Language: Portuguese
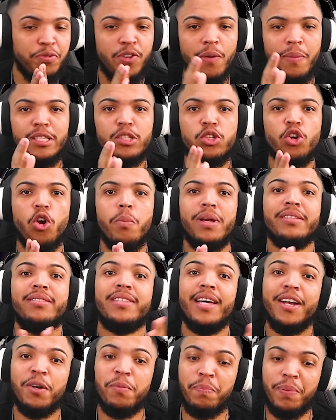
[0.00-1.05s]
oficialmente
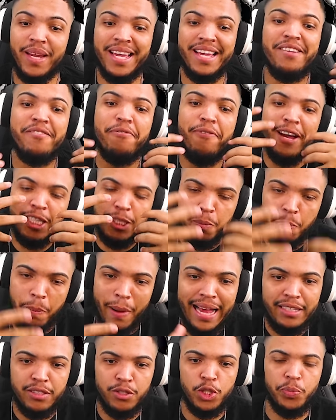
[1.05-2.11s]
começaram. O play-in faz
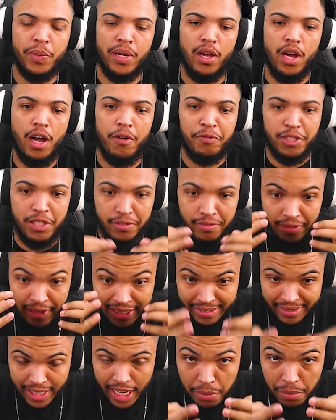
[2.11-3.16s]
parte dos playoffs.
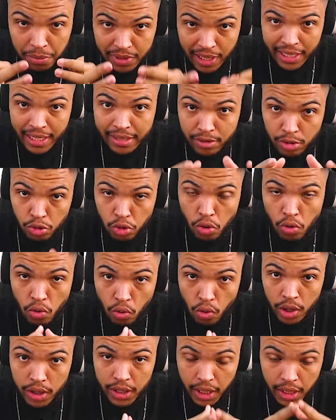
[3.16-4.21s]
Vencemos aqui esse jogo
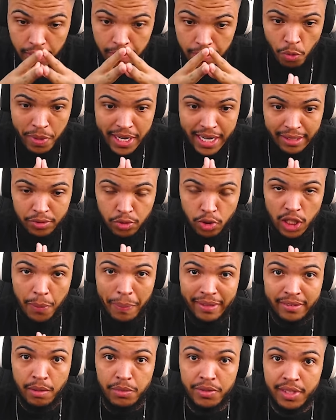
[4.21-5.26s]
contra o Minnesota.
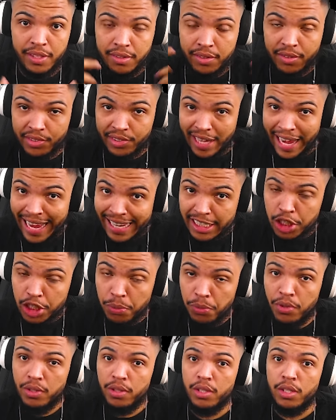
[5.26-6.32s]
Passamos em
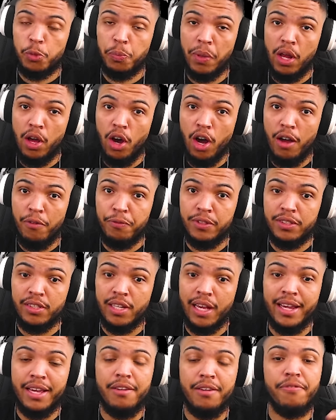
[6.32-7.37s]
sétimo nos playoffs.
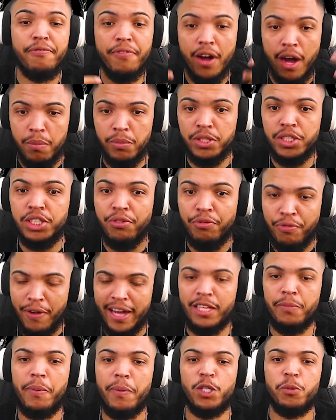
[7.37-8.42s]
Aí vamos de
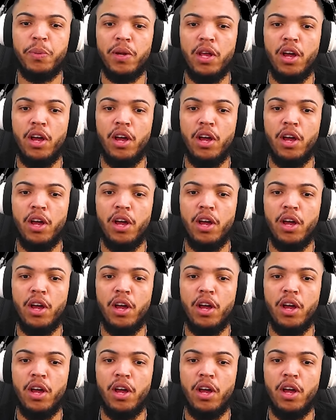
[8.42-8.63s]
fato para os